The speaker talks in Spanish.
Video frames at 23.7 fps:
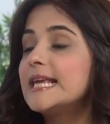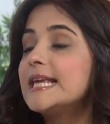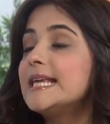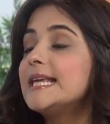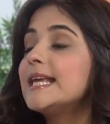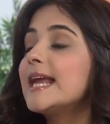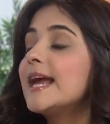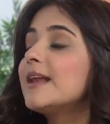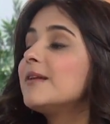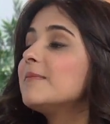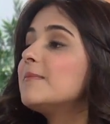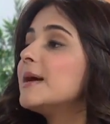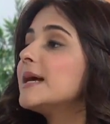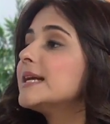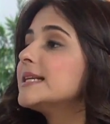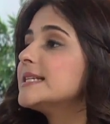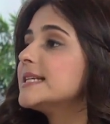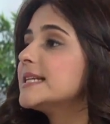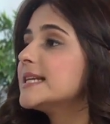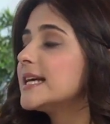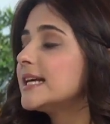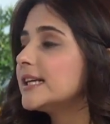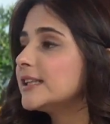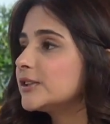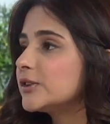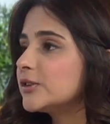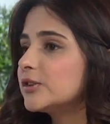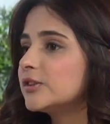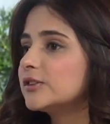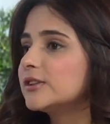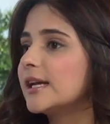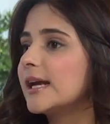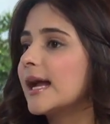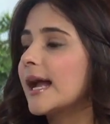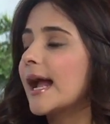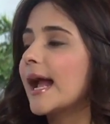Y el vallenato
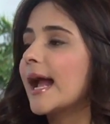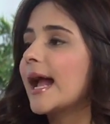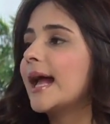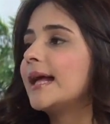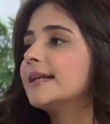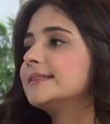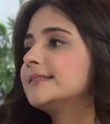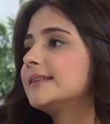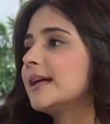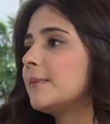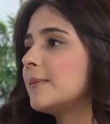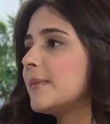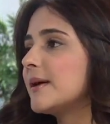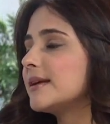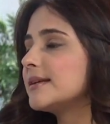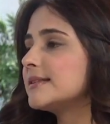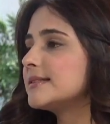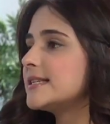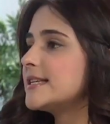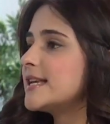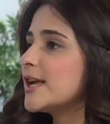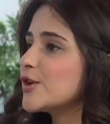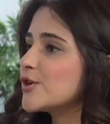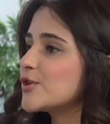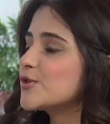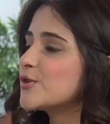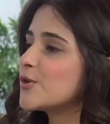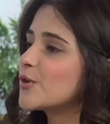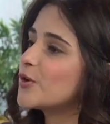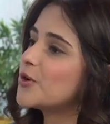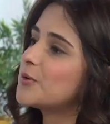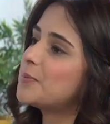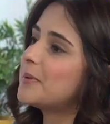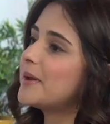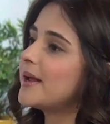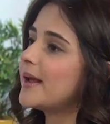canta más y ellos no
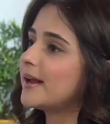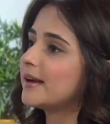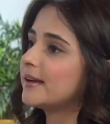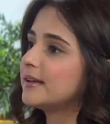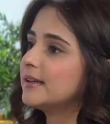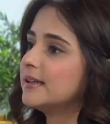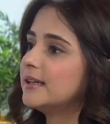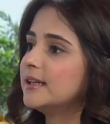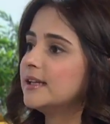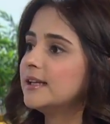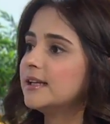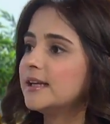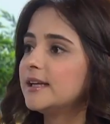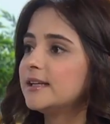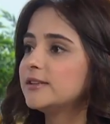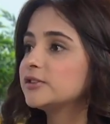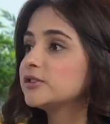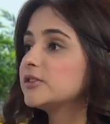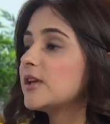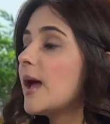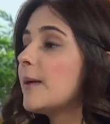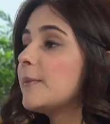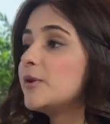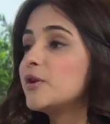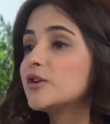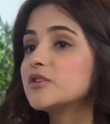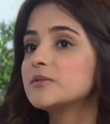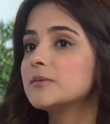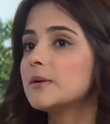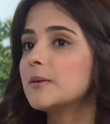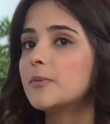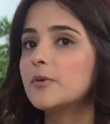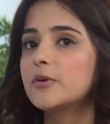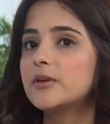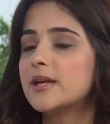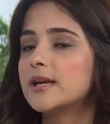golpean. Ah. Entonces a mí no se
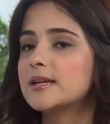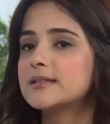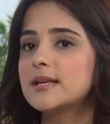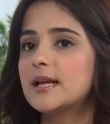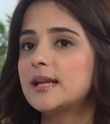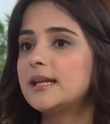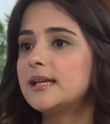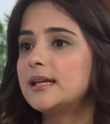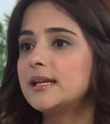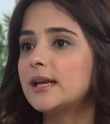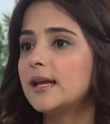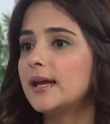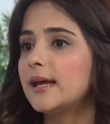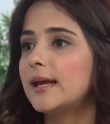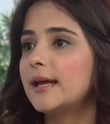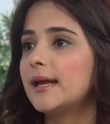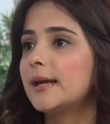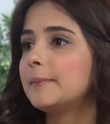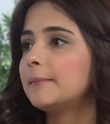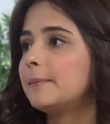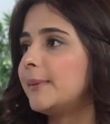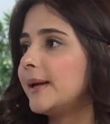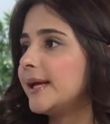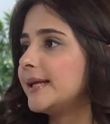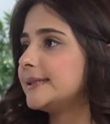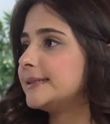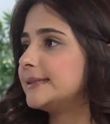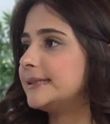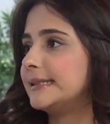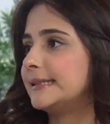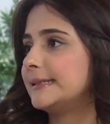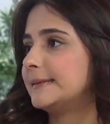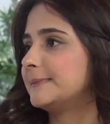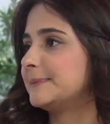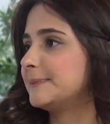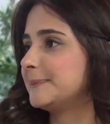me podía salir
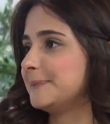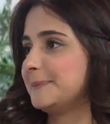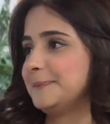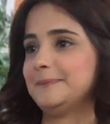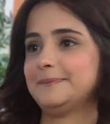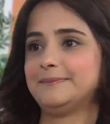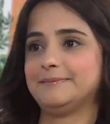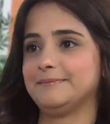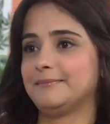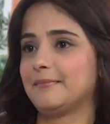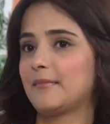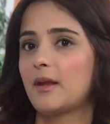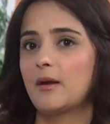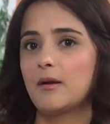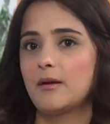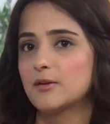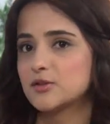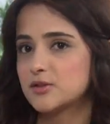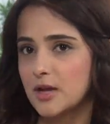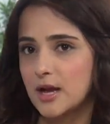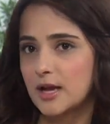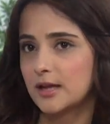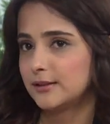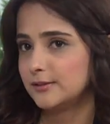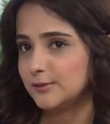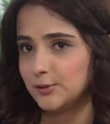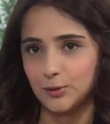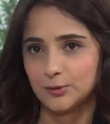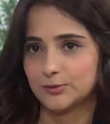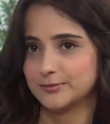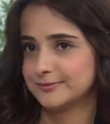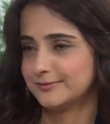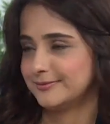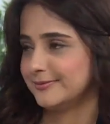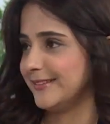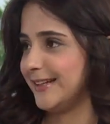verde. No. O sea, no.
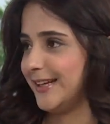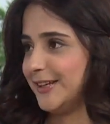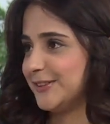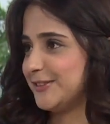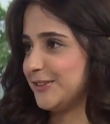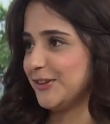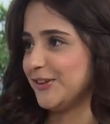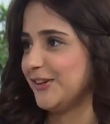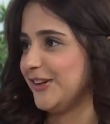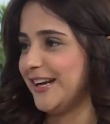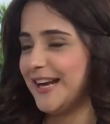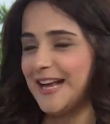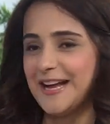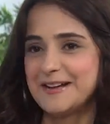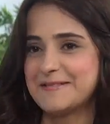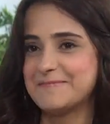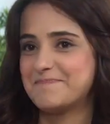Eso era.